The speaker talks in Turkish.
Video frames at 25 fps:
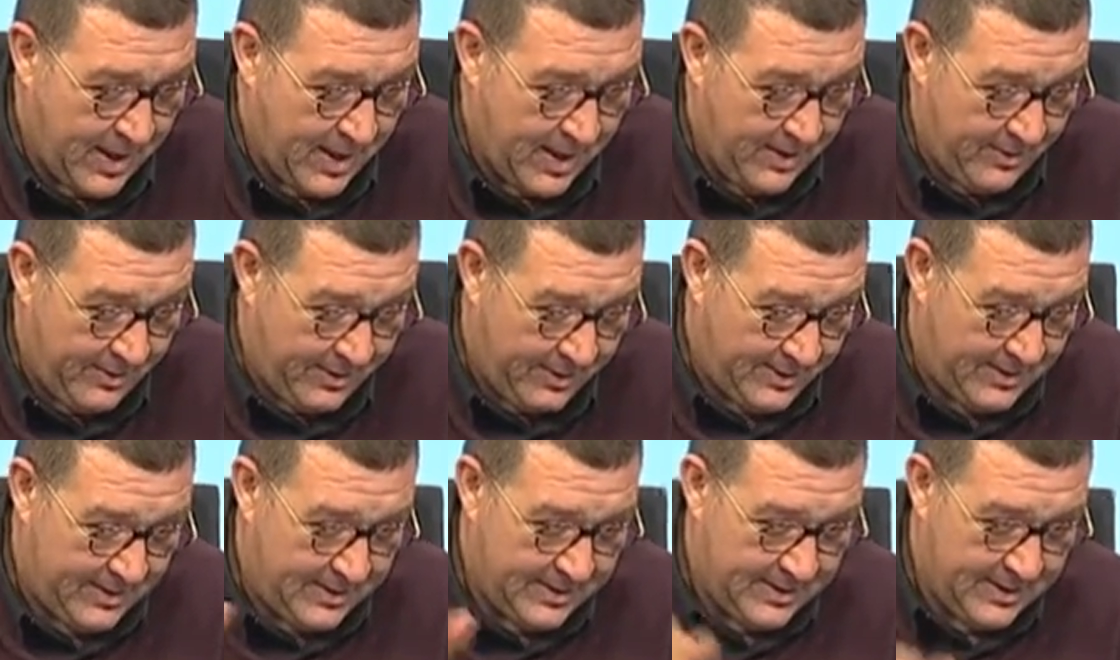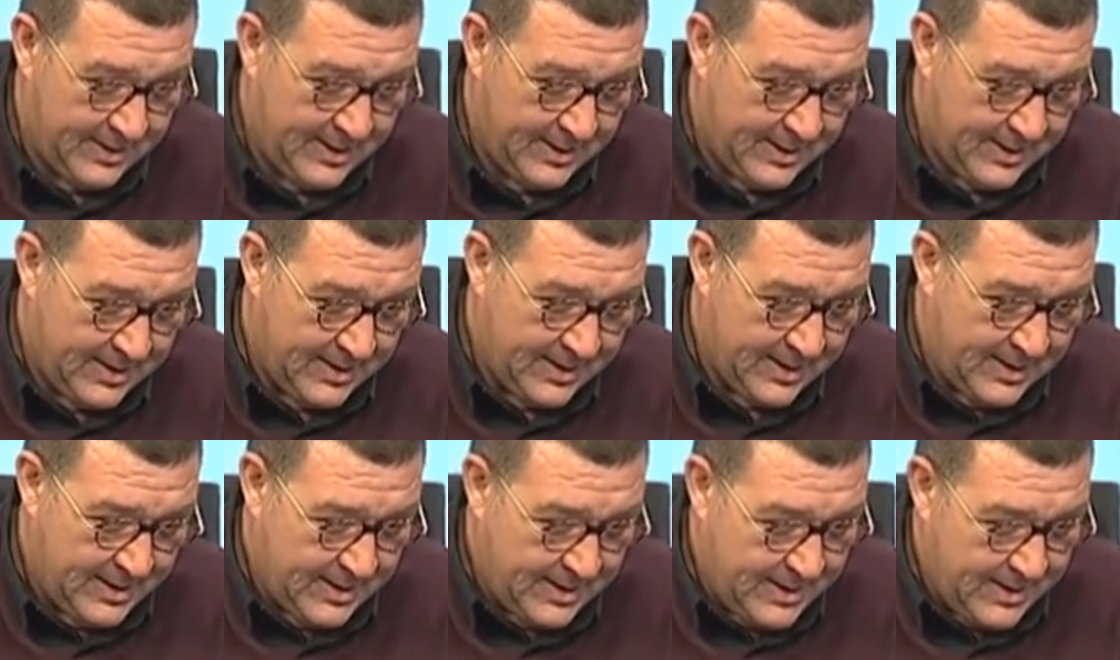Evet.
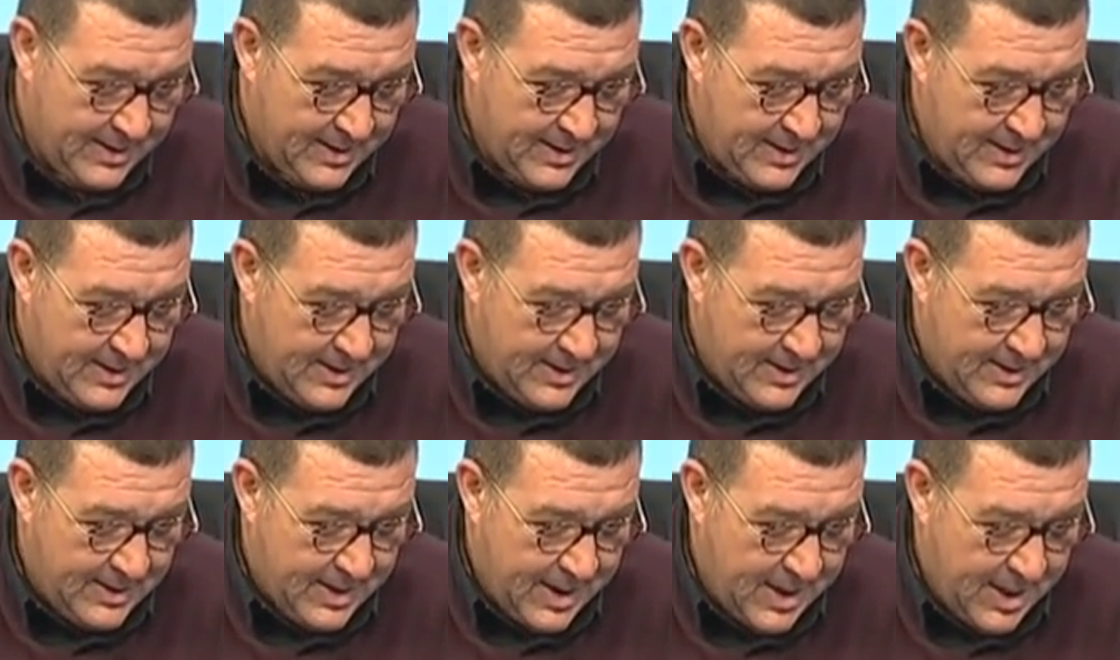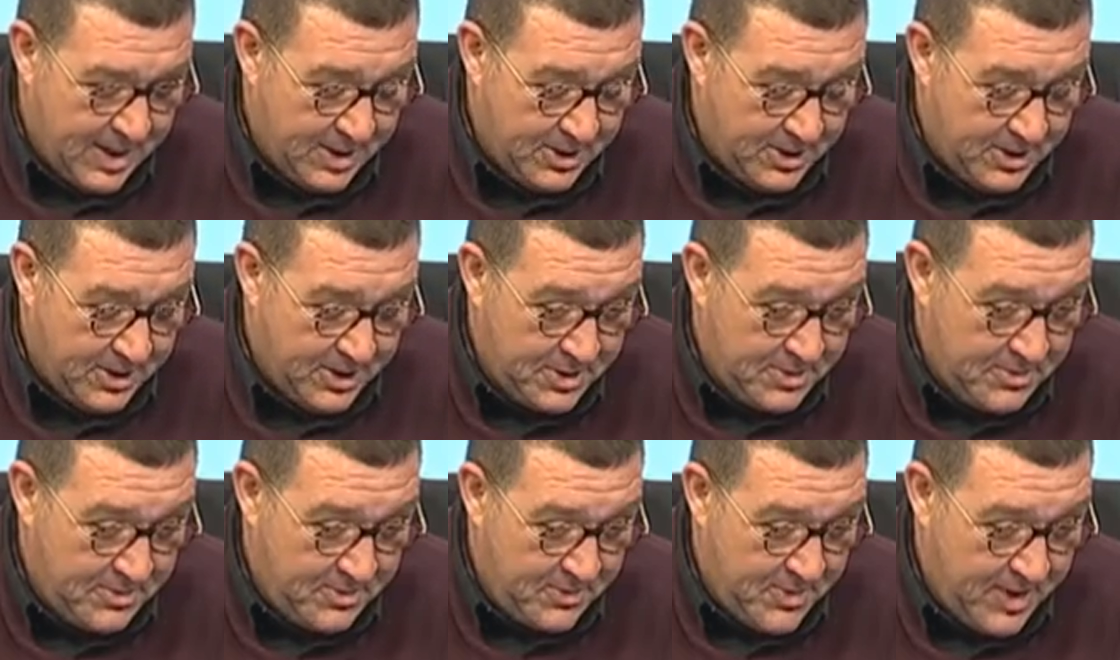
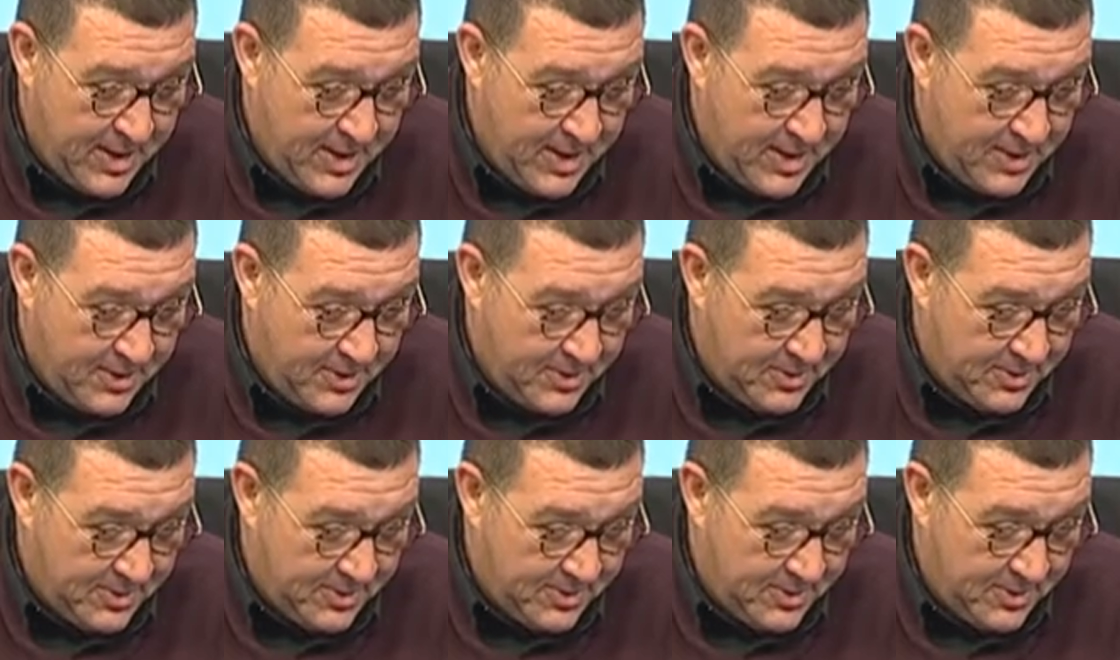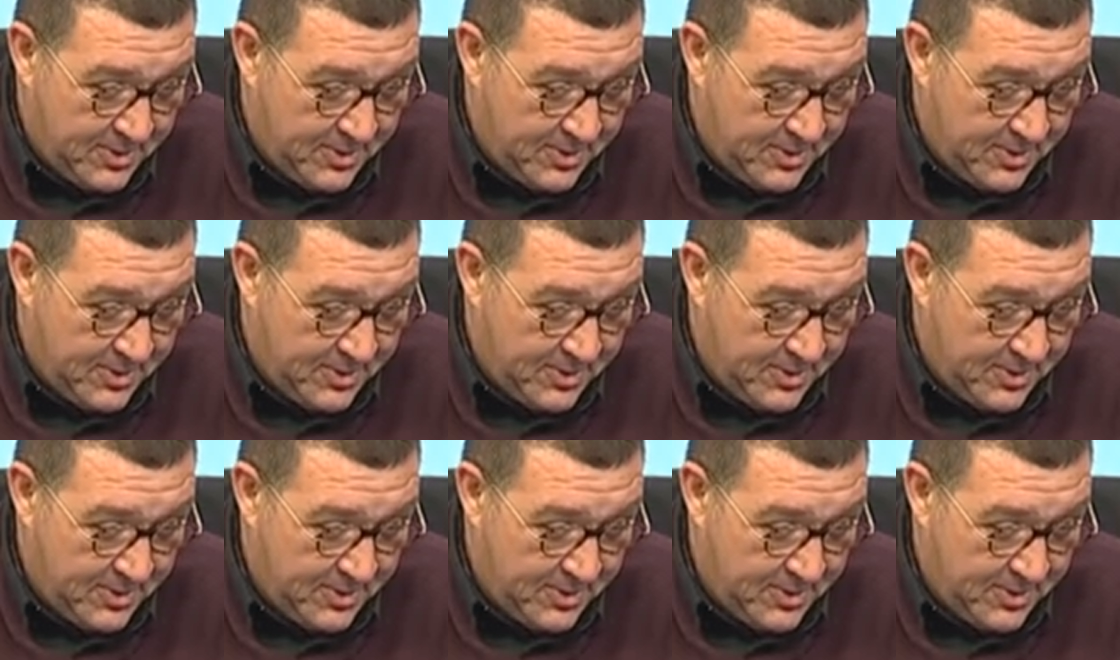Aşkım Fellahoğlu